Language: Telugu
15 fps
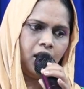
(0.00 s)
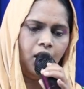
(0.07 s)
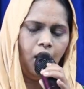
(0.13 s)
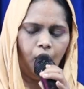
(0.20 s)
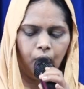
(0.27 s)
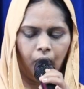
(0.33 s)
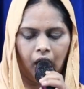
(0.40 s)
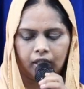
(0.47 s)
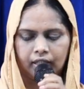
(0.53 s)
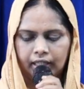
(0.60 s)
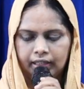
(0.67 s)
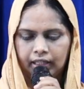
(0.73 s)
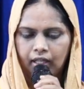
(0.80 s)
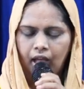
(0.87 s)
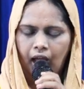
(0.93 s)
వాక్ అది
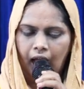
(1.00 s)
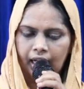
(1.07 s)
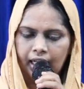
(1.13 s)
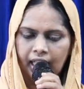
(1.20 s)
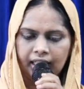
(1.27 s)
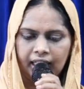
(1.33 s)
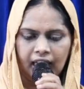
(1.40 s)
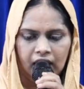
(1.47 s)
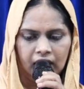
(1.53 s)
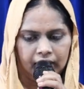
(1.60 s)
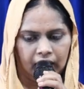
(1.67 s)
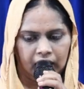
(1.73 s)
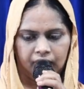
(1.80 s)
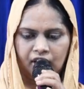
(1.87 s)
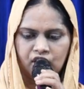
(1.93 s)
అలాగే
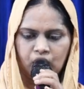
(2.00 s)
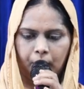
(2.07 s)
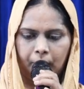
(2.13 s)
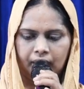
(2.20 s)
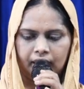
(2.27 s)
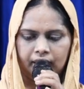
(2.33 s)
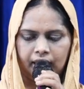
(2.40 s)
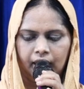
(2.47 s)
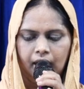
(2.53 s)
నెరవేర్చబడింది